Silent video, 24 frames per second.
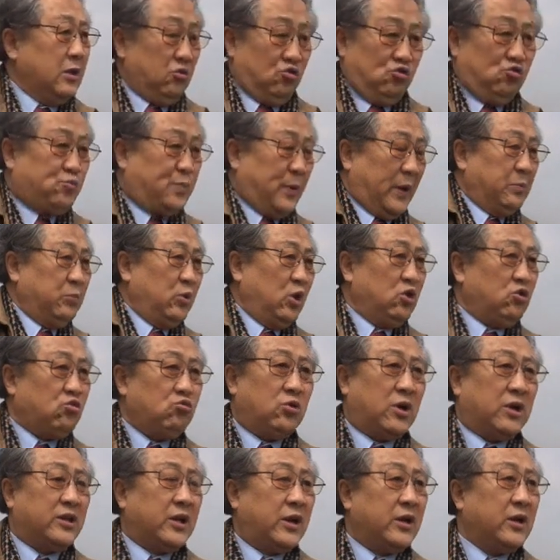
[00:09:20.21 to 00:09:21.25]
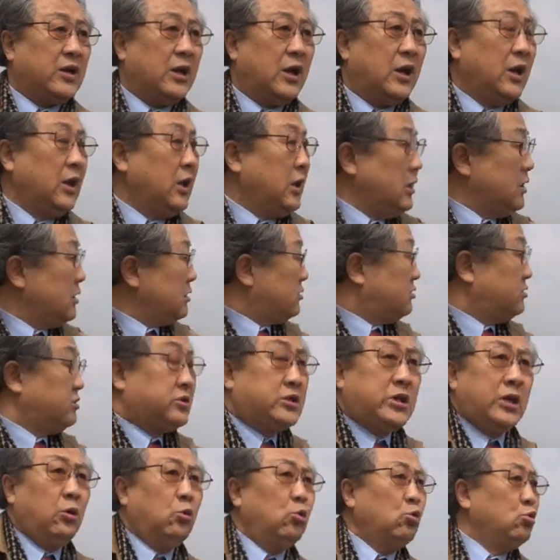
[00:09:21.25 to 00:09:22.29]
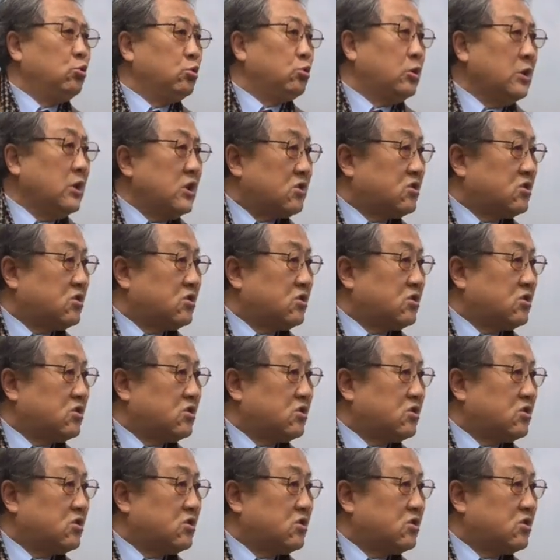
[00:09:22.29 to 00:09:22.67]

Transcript: 600명이 들어왔다니까 그게 우,